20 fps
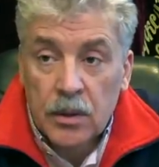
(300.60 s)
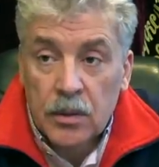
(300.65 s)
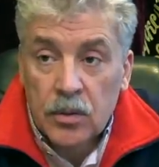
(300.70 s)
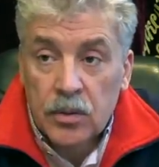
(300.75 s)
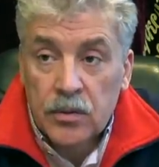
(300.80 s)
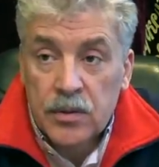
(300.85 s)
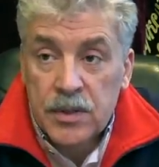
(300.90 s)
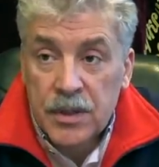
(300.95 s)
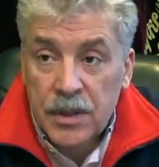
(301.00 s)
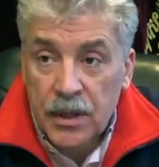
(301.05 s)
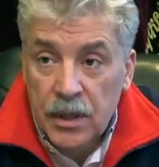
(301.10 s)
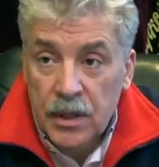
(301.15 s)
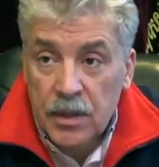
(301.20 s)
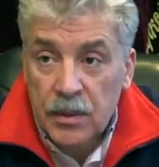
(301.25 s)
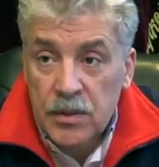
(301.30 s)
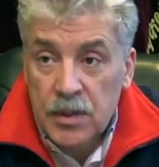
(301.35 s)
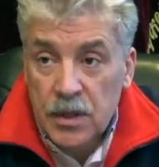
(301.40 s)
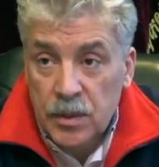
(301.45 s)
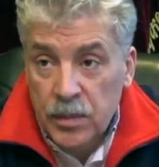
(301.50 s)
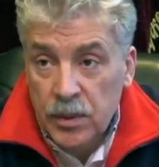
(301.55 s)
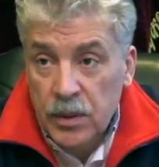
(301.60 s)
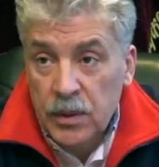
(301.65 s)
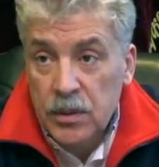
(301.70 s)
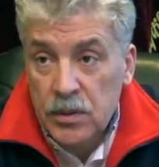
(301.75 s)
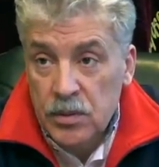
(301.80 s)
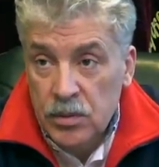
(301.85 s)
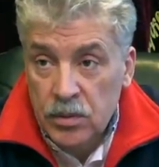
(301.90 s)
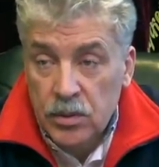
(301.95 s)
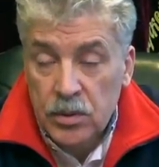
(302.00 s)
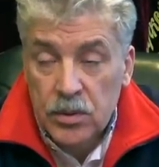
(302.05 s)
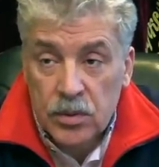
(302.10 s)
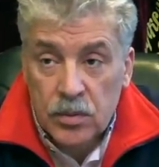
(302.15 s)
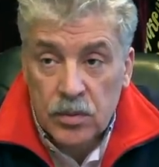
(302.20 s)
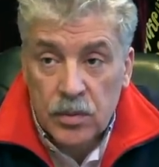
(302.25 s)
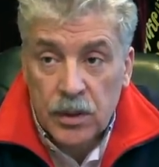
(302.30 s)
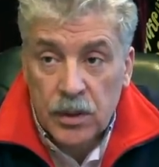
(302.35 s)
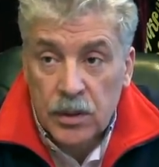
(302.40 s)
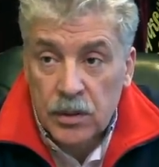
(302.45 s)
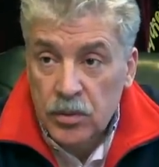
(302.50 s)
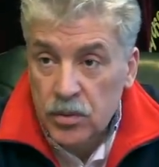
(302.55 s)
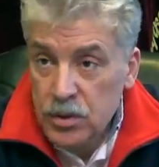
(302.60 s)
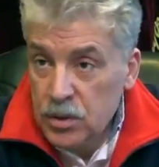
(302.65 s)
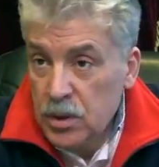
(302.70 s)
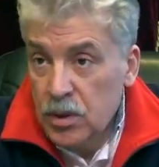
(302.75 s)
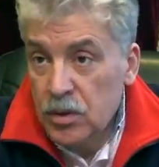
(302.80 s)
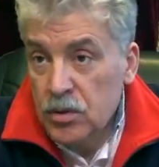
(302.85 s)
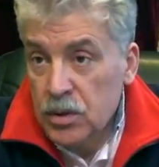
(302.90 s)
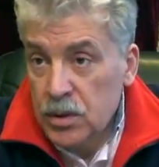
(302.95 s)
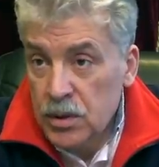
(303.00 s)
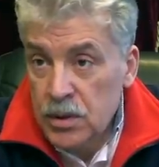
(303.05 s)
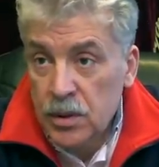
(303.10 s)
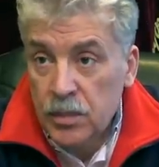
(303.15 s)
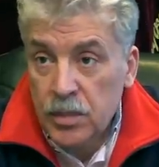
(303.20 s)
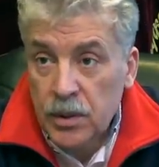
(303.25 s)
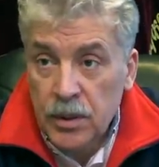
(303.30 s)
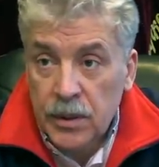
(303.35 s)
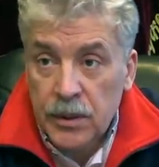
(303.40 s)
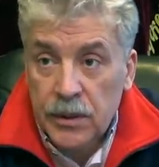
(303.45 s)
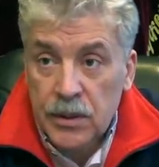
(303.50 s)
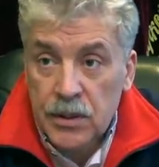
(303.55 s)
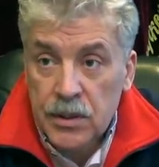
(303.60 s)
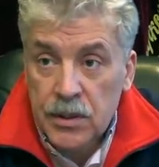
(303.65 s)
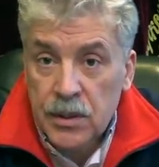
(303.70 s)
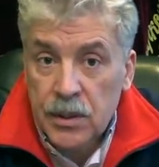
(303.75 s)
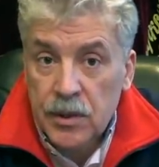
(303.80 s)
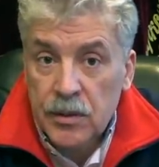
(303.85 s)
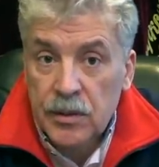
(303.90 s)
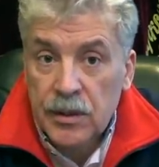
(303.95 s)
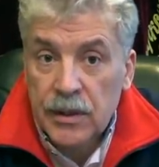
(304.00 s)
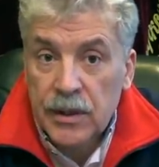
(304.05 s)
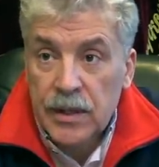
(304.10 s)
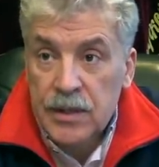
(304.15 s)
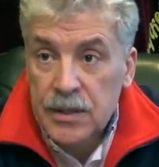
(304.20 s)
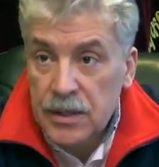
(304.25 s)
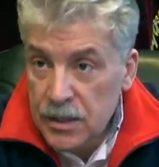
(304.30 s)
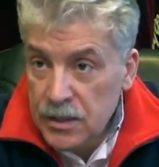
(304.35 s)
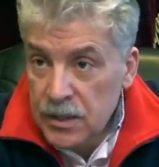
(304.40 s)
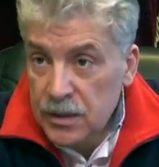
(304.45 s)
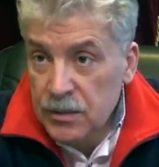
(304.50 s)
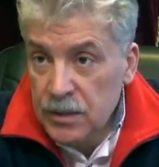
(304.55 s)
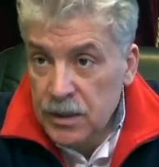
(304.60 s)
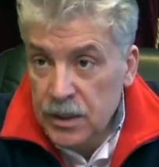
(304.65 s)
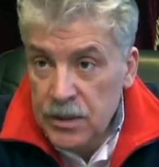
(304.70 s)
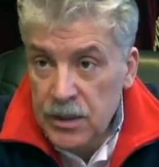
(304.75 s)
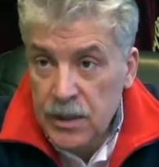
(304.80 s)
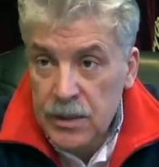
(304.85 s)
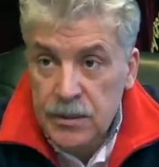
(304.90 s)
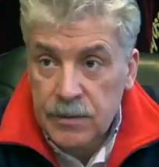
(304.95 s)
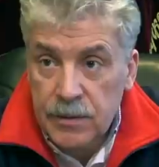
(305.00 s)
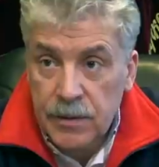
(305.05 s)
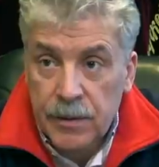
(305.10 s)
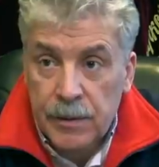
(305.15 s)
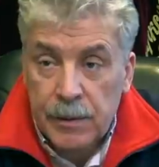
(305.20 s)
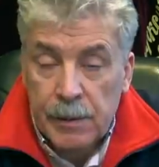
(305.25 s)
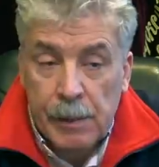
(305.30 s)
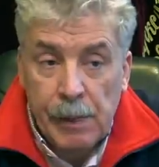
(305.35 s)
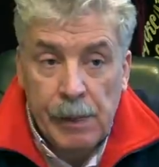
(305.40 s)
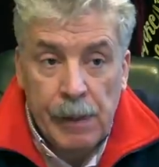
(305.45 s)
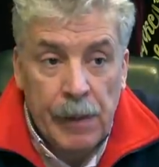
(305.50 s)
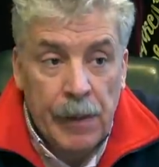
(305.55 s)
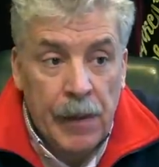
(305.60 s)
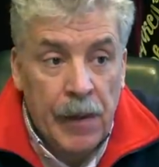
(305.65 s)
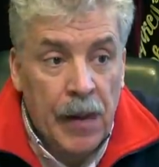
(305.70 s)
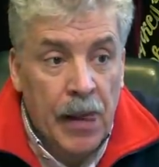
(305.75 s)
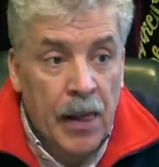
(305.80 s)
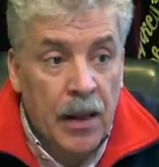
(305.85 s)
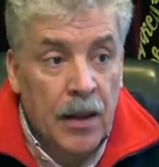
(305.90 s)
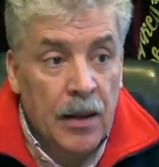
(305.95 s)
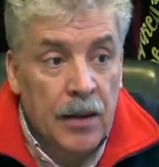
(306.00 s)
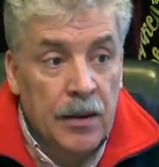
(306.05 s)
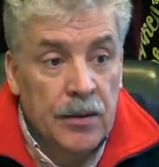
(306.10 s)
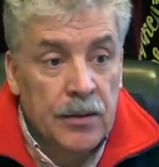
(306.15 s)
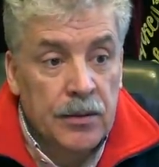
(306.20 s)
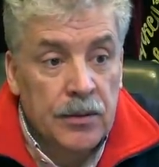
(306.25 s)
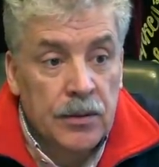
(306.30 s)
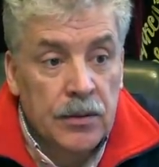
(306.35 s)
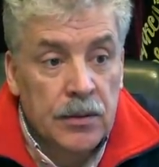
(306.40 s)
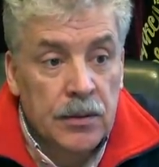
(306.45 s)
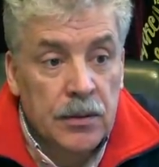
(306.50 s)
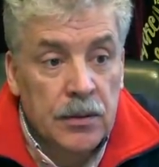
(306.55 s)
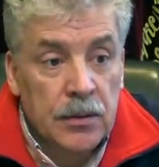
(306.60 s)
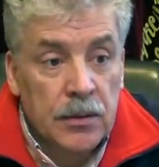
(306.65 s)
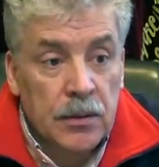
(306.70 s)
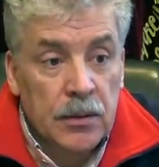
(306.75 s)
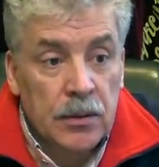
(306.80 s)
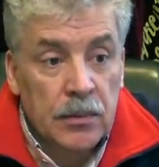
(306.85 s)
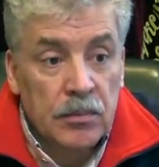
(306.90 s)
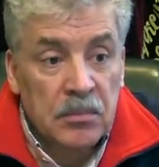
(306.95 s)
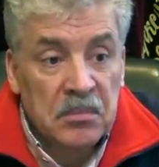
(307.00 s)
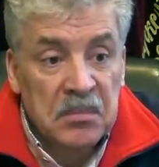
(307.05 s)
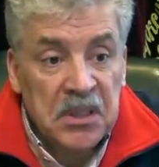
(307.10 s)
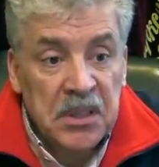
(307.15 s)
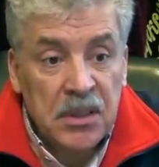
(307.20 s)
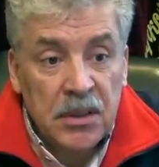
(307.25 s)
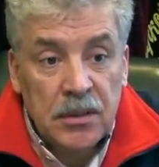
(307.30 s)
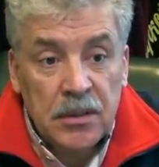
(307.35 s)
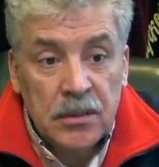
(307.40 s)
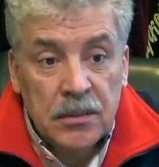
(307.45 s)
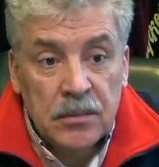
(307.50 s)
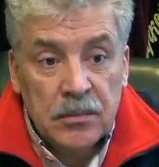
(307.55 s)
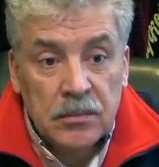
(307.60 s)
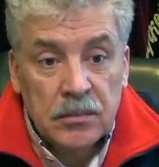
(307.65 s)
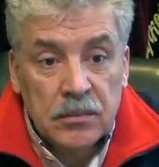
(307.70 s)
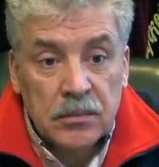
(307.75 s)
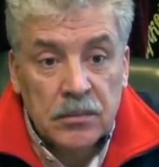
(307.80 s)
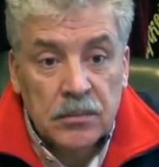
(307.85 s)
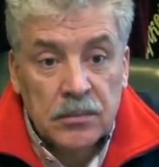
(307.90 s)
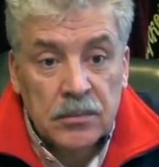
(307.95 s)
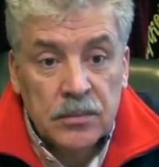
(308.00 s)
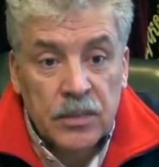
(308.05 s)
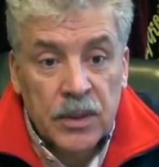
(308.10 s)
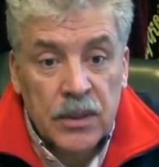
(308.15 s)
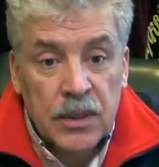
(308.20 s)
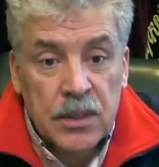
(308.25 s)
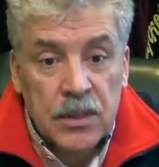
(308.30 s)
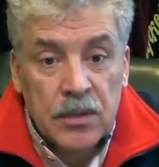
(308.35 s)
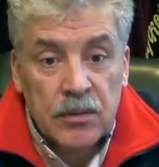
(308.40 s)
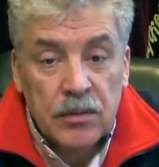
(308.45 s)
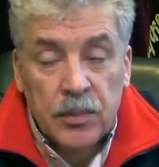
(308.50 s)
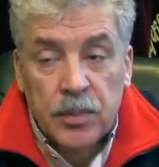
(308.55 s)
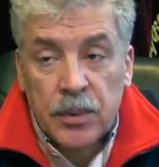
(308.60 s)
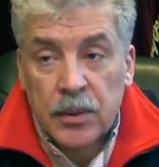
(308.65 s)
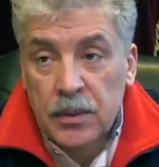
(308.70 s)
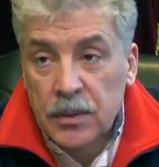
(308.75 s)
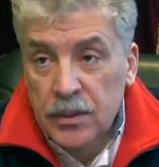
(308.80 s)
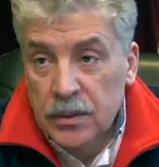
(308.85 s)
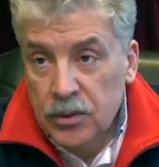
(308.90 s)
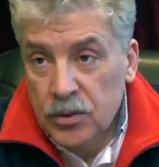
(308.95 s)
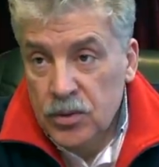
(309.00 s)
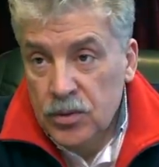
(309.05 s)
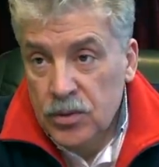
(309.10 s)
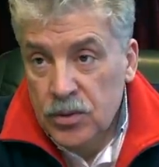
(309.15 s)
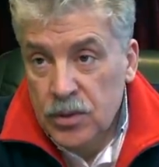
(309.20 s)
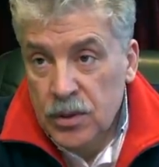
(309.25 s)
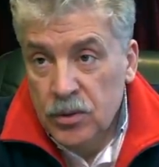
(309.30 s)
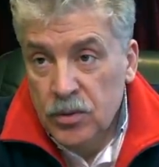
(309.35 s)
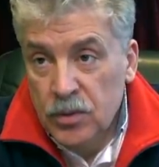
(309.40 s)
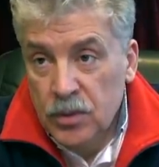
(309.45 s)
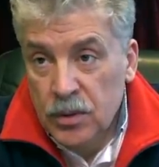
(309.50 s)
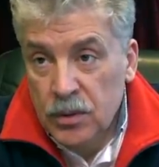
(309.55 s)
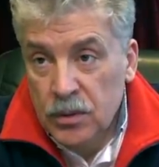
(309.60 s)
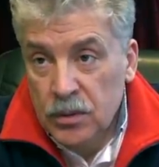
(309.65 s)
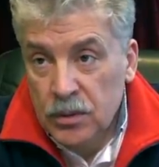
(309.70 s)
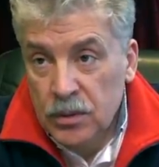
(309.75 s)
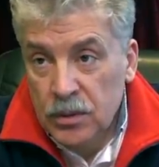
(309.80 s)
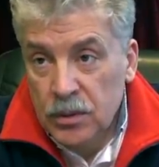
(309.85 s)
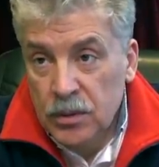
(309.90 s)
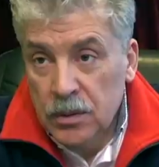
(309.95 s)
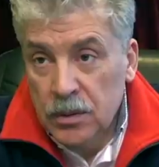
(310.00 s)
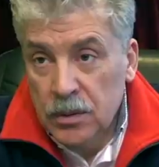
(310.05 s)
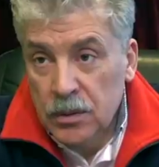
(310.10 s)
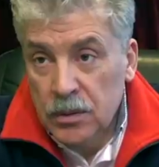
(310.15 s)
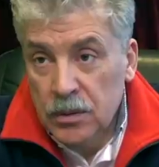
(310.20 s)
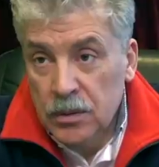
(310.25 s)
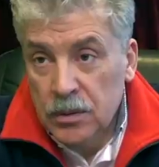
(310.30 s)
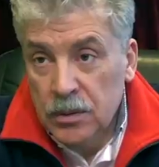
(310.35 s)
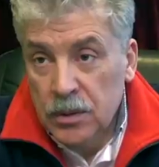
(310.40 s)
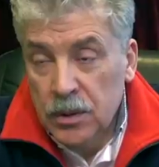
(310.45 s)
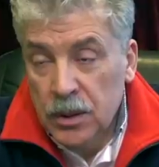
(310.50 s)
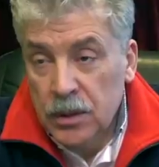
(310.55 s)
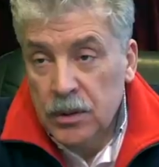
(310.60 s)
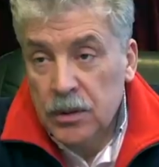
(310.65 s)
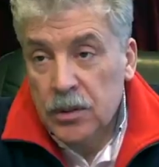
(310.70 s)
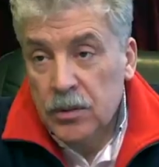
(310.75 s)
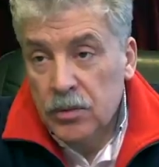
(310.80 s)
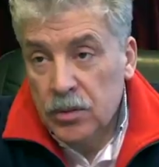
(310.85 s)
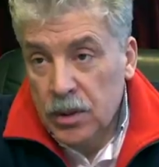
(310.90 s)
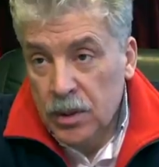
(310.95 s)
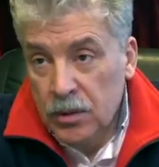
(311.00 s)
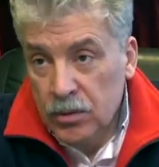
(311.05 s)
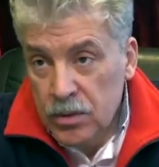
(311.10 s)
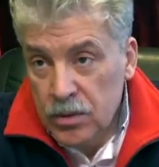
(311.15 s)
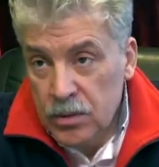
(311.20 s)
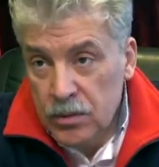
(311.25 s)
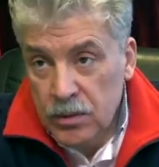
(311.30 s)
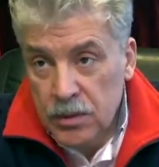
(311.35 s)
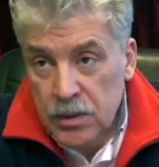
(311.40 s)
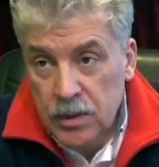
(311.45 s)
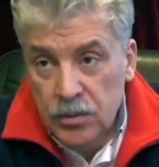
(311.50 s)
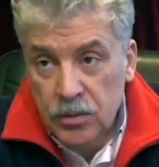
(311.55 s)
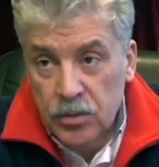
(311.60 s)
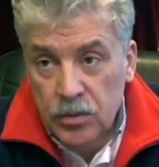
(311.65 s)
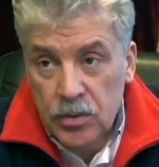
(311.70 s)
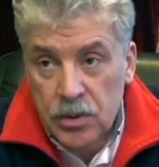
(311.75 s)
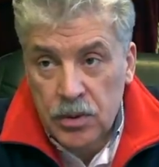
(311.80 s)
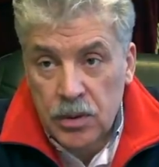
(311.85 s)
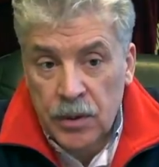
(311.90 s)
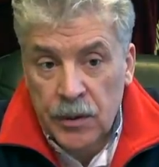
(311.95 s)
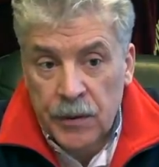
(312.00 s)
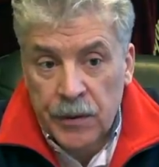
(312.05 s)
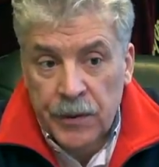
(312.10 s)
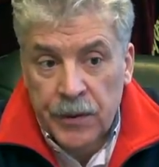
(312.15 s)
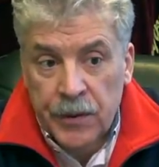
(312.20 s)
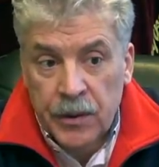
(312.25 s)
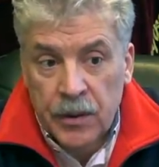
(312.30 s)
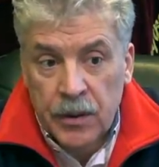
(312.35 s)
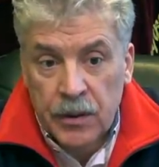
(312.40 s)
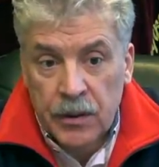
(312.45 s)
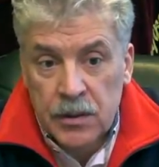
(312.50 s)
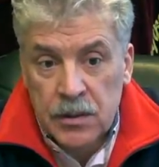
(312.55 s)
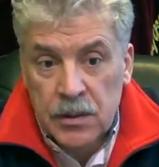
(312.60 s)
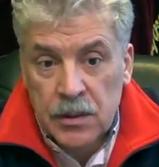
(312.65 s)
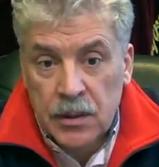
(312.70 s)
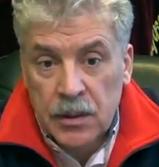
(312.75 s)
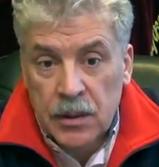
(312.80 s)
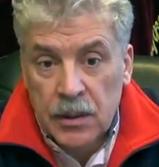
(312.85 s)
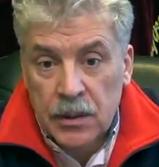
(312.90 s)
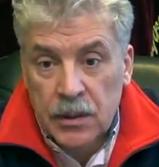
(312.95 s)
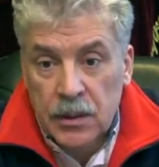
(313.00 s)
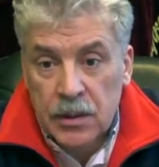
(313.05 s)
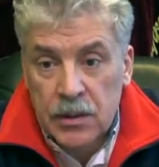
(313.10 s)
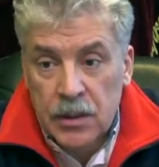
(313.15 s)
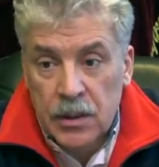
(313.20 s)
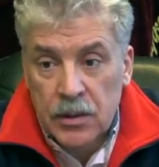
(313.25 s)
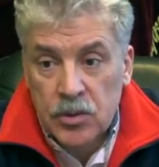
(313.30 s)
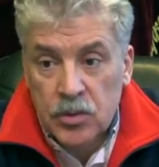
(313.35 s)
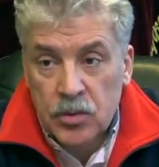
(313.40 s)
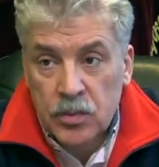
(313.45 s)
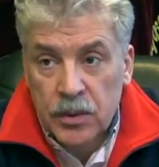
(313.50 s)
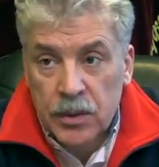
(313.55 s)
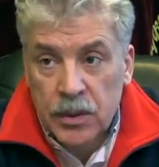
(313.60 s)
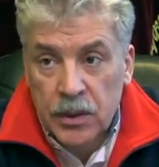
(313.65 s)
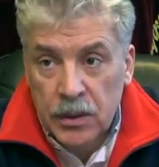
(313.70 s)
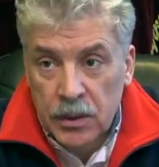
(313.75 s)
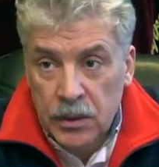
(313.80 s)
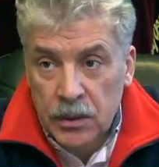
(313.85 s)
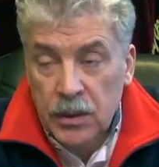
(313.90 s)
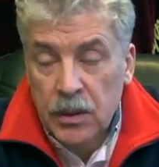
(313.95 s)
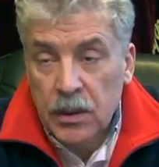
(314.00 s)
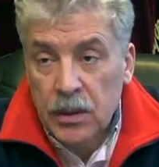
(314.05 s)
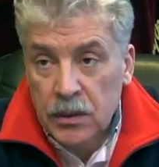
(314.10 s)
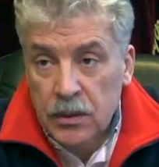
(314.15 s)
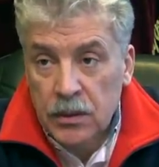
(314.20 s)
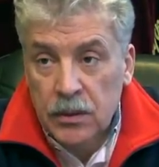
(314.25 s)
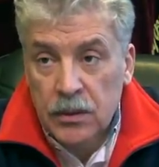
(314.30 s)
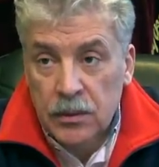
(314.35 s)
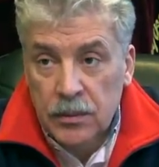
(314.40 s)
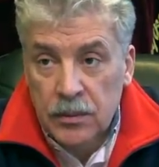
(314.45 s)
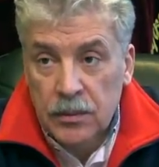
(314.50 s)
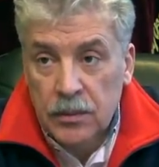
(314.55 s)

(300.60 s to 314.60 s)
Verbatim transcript: то в среднем зарплата 100 тысяч рублей – это очень хорошая зарплата, я считаю, для сельского хозяйства. Вот. И мы практически выполнили то, что задумал э, директор, руководство совхоза несколько лет назад, чтобы дойти до этой.